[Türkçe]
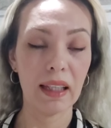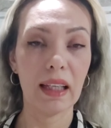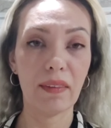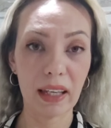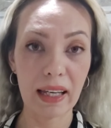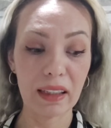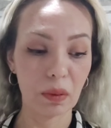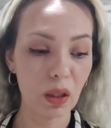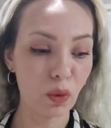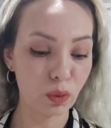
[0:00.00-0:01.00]
Eve
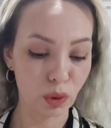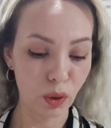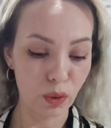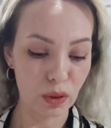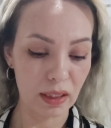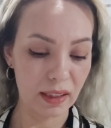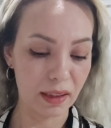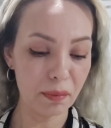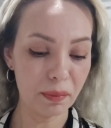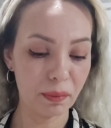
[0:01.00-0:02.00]
geldiğinde de onu da
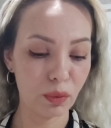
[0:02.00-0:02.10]
gösteririm.